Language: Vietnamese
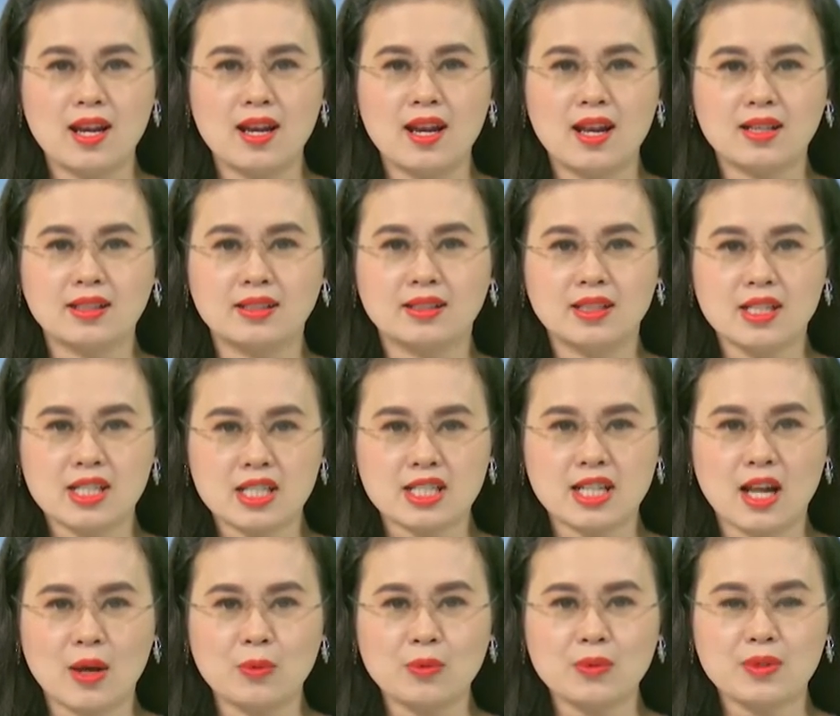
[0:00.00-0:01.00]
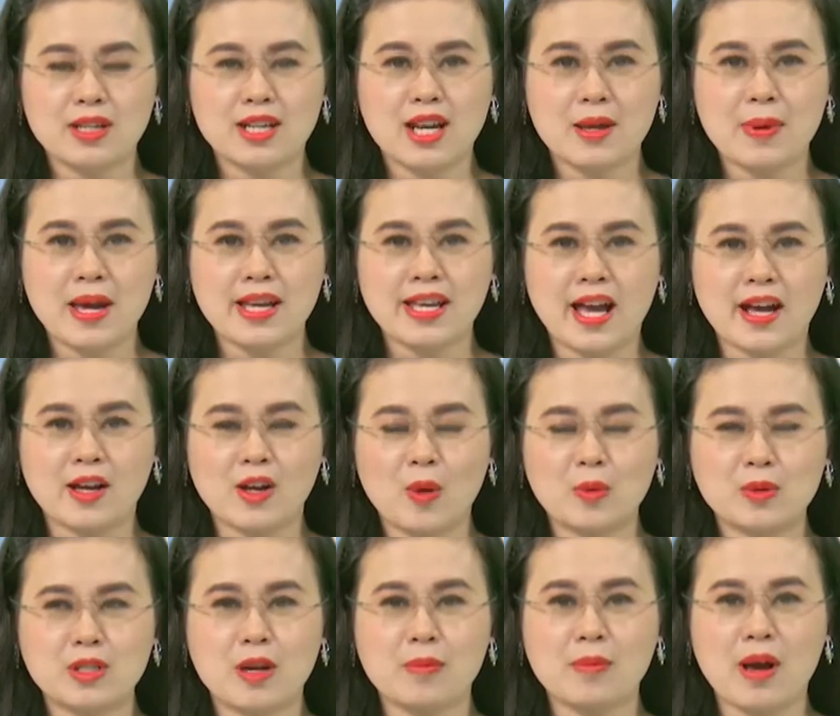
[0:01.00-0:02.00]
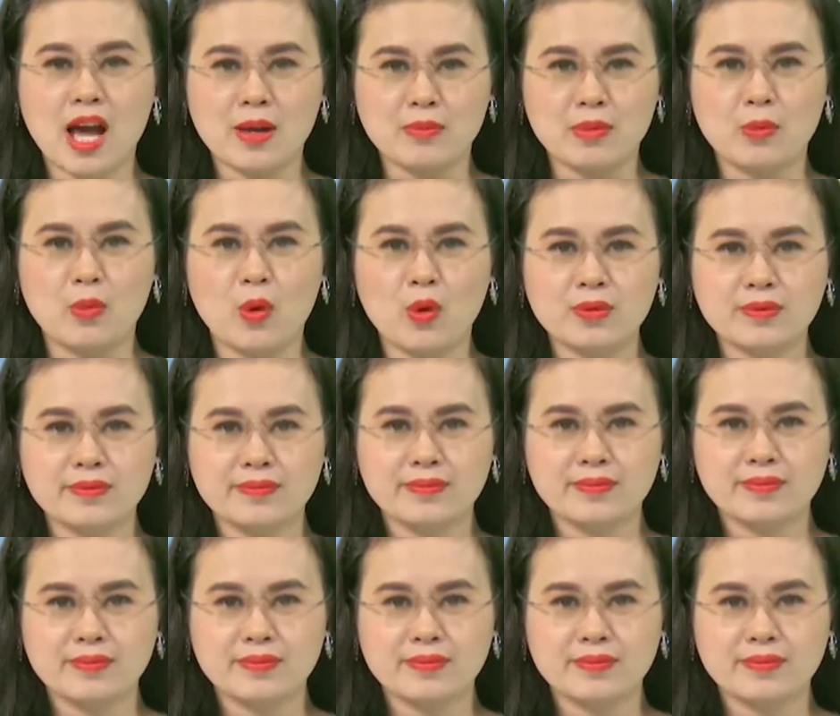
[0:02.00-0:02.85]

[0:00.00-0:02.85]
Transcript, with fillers: lần thứ 6 năm 2021.